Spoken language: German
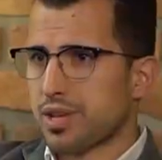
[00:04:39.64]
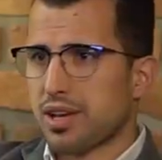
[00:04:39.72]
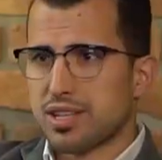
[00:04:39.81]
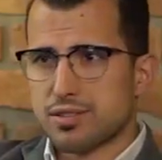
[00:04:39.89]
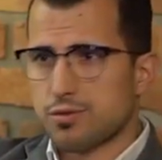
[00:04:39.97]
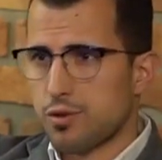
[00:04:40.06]
Der
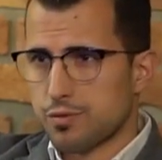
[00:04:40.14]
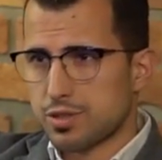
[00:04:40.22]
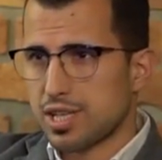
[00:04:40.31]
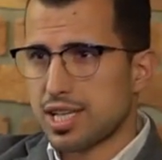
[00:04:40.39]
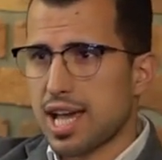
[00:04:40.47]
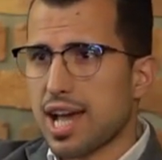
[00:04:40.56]
ist
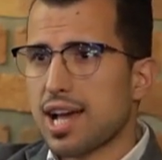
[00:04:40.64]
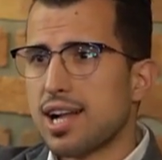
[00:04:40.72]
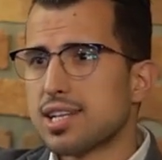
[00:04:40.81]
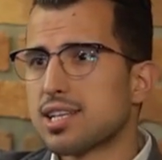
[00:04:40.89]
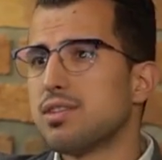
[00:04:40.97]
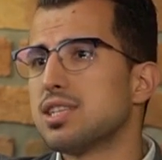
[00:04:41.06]
15 Jahre
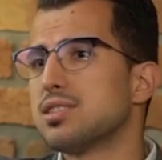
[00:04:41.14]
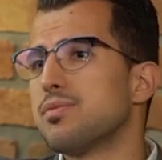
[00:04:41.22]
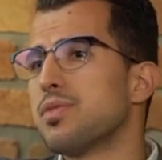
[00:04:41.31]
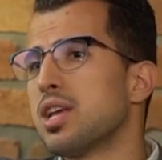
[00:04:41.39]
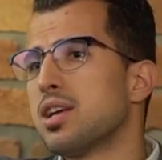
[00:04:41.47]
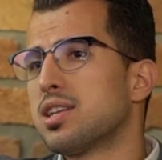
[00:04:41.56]
alt gewesen,
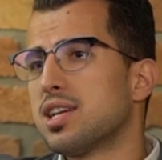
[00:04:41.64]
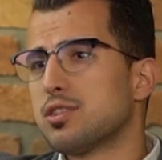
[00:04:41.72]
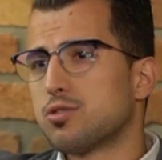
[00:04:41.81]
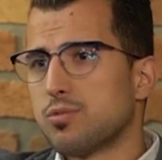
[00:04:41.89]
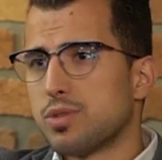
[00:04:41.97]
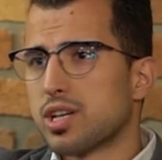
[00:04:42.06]
der ist
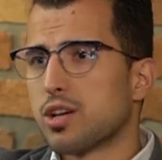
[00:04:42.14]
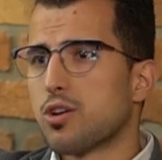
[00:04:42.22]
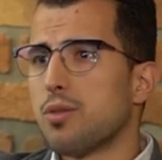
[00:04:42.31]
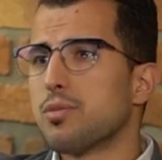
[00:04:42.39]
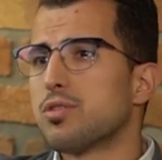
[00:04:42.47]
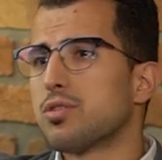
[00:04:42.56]
zu mir
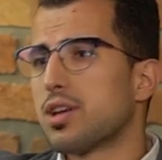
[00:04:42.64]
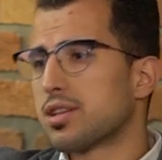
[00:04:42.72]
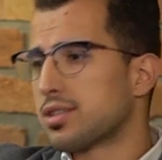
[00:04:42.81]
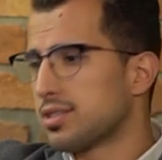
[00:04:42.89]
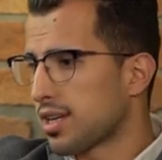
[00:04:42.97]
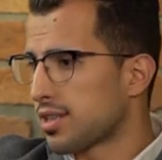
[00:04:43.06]
gekommen und hat
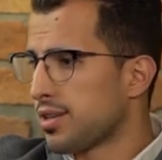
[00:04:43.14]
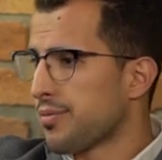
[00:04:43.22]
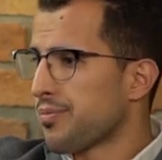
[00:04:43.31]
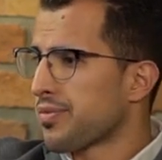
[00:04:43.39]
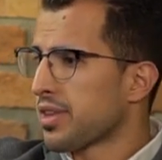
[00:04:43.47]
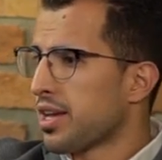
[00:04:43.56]
gesagt,
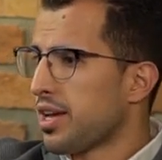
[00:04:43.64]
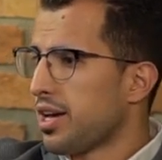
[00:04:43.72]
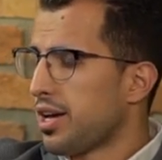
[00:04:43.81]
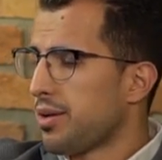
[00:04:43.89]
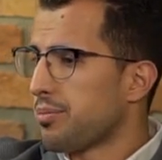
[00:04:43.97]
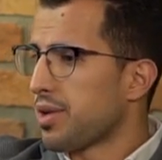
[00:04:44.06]

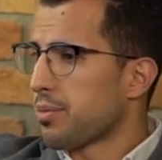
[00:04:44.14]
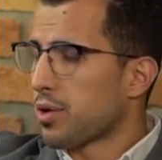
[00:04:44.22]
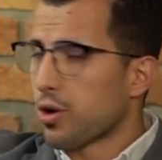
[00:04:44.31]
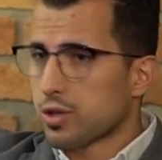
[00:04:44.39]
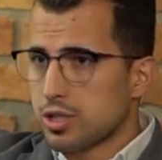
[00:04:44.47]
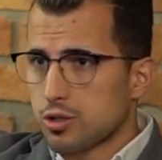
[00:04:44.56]
ähm, er
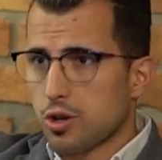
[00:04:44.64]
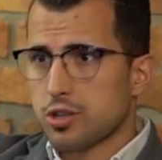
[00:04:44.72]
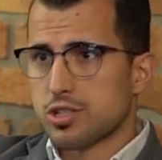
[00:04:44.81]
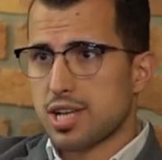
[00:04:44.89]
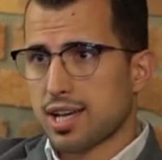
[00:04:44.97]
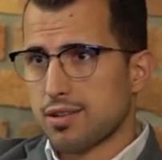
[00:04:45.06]
braucht in Deutsch
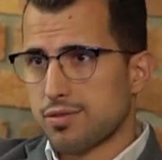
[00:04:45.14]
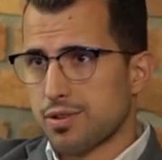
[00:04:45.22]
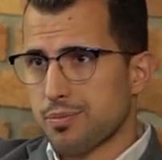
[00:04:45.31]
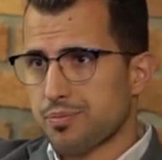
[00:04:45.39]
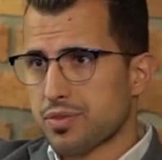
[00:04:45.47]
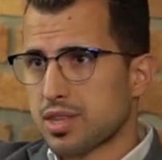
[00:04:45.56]
Nachhilfe.
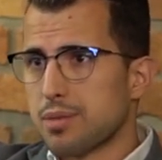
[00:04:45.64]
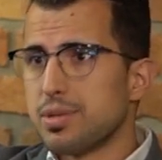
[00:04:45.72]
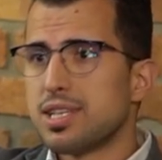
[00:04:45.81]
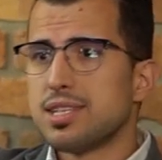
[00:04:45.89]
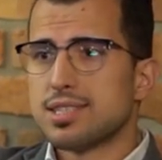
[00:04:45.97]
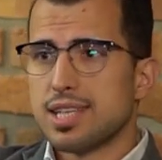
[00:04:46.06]

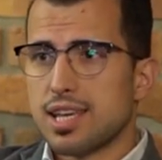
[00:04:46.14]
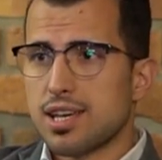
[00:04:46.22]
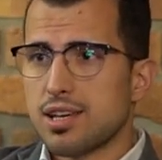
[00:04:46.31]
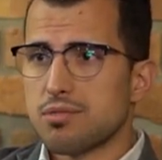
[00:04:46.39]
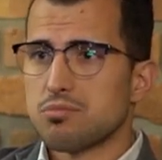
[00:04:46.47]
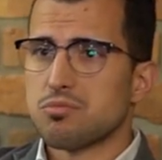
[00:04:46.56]
Damit ich
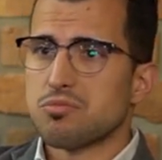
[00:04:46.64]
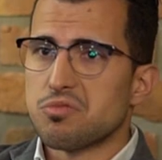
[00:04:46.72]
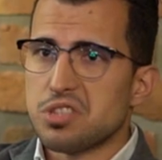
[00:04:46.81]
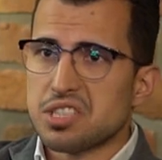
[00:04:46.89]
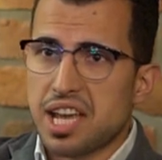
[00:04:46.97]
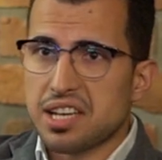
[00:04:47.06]
sehe, wie
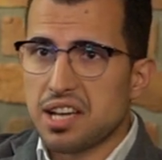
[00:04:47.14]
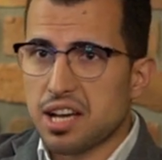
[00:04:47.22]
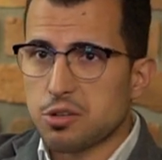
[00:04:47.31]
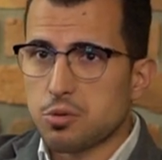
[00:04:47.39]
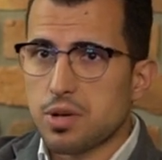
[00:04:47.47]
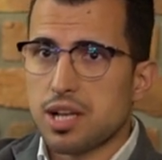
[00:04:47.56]
sein
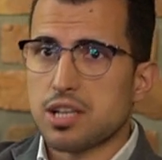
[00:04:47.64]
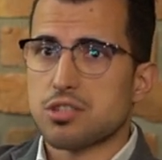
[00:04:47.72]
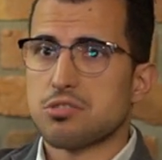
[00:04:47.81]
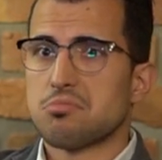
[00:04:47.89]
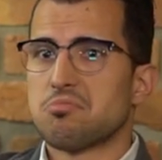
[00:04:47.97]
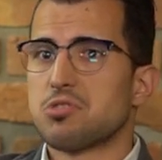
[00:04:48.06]
aktueller
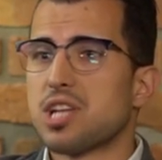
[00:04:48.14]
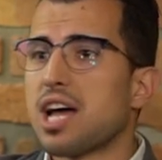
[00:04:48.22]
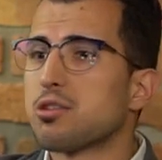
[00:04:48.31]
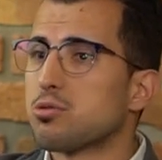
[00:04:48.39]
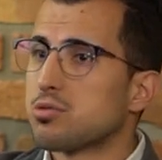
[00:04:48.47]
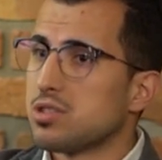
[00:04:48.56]

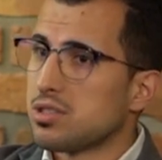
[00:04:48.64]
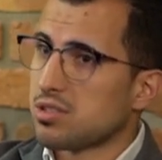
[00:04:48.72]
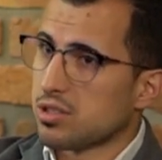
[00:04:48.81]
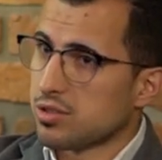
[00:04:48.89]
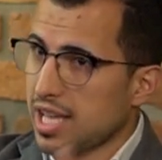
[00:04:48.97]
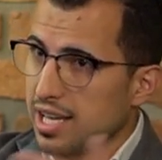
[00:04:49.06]
Status ist,
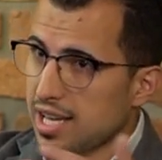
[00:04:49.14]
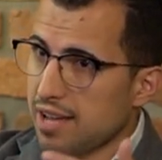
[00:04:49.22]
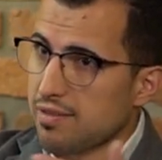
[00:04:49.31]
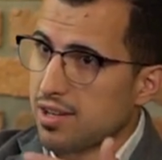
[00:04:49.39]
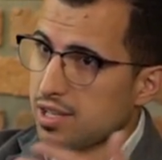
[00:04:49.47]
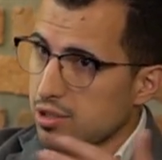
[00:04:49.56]
also sein
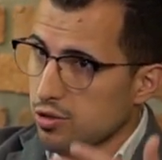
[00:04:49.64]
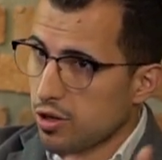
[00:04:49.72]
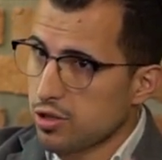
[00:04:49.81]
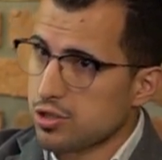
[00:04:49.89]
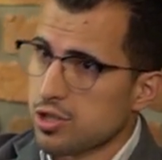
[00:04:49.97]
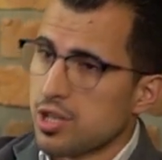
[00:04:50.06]
Level in
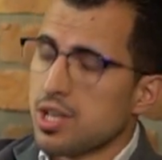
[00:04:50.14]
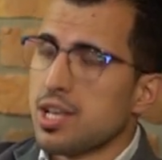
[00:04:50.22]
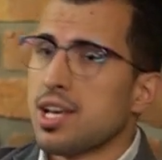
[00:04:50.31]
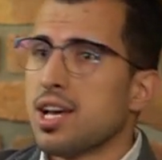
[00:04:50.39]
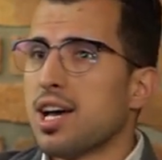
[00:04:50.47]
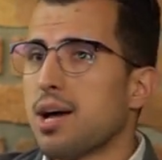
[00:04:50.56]
Deutsch,
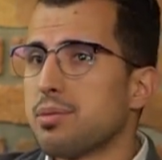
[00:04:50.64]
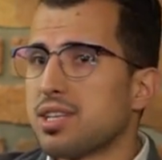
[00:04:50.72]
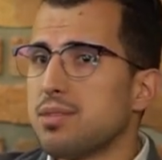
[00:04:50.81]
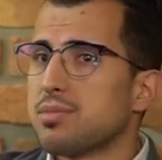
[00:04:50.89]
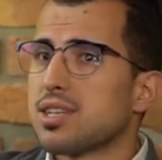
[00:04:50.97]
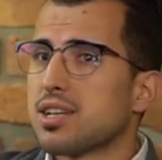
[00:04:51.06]
habe ich
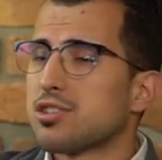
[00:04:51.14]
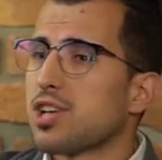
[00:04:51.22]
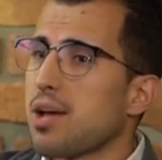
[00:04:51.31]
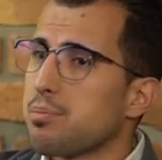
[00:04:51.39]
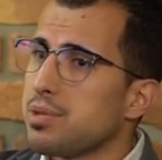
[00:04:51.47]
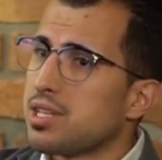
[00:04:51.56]
ihm gesagt,
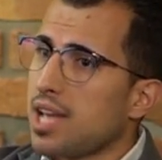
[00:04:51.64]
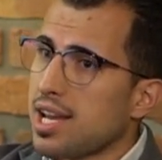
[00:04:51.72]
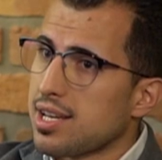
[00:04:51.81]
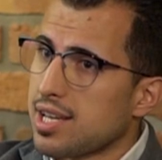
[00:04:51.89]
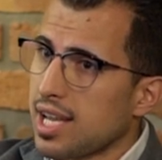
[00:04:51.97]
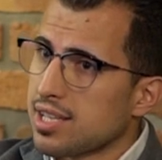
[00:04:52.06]
schreib bitte
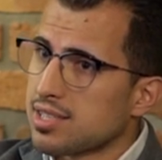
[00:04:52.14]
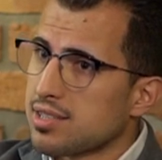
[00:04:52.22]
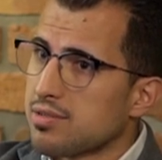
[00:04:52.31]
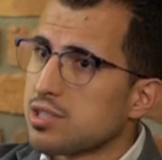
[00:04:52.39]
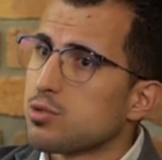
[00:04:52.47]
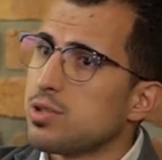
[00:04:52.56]
einen Text,
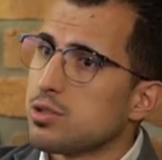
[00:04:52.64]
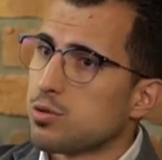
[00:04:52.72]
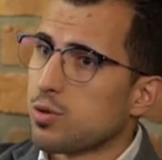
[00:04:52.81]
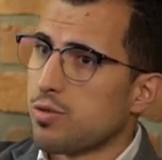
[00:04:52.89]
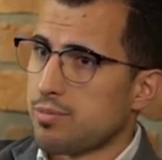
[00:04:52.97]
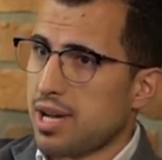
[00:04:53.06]
was du in
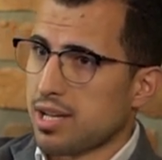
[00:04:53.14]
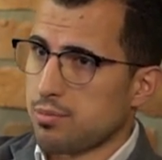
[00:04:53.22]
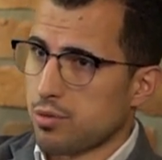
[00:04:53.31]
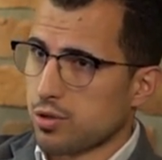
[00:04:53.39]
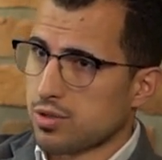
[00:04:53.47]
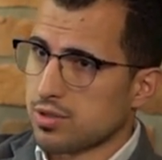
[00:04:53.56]
Zukunft machen
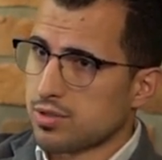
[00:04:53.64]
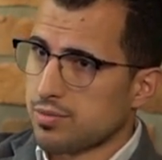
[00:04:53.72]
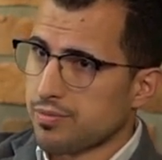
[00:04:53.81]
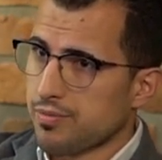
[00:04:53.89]
möchtest.